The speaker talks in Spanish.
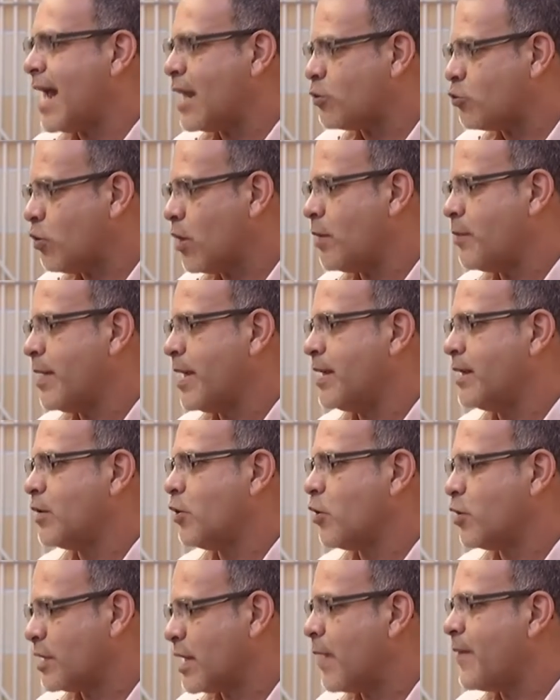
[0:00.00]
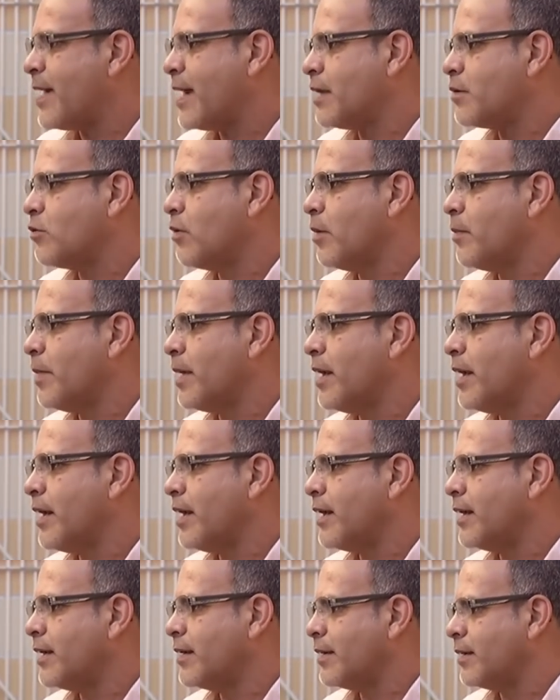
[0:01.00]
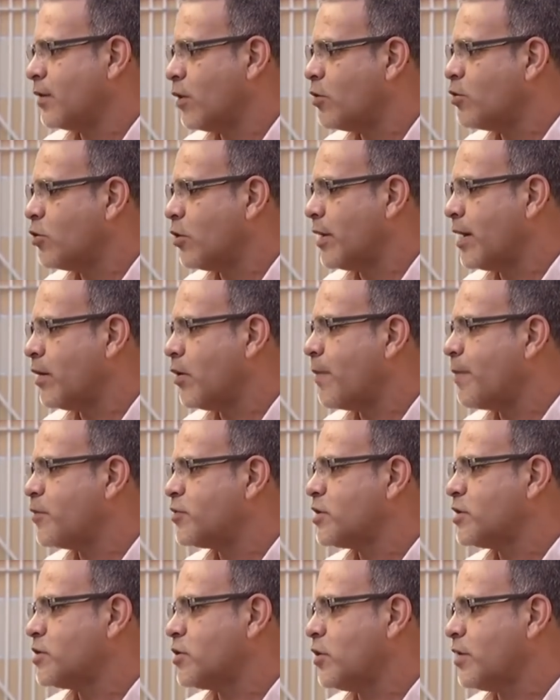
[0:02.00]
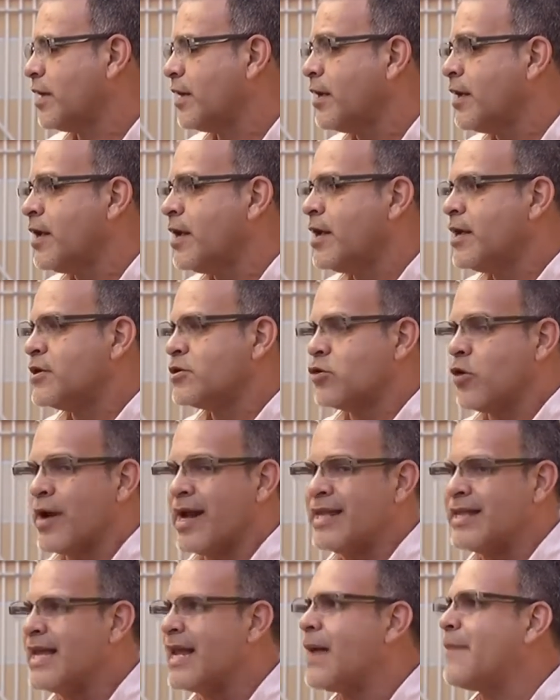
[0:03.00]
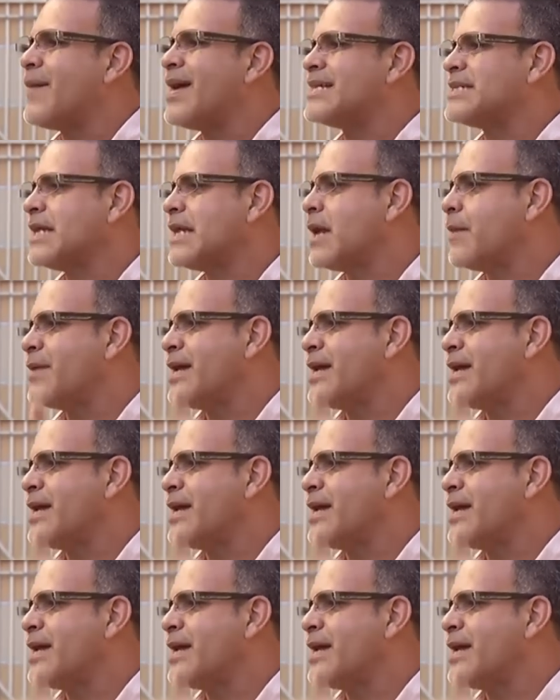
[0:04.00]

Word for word: actualmente o estaban actualmente en las los posiciones son gente de la pasada